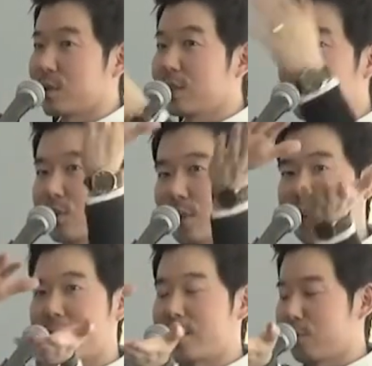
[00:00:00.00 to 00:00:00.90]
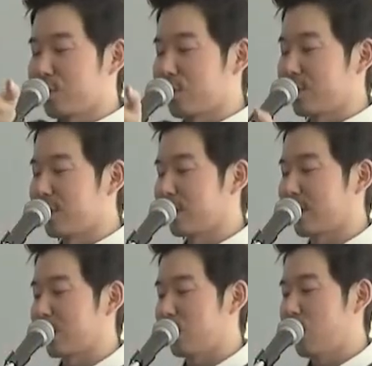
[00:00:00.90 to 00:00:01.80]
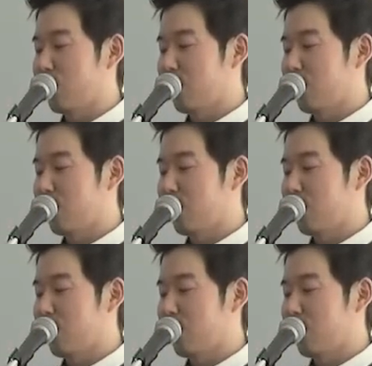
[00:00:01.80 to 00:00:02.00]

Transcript: 人間の計画も進んでいるんだけども、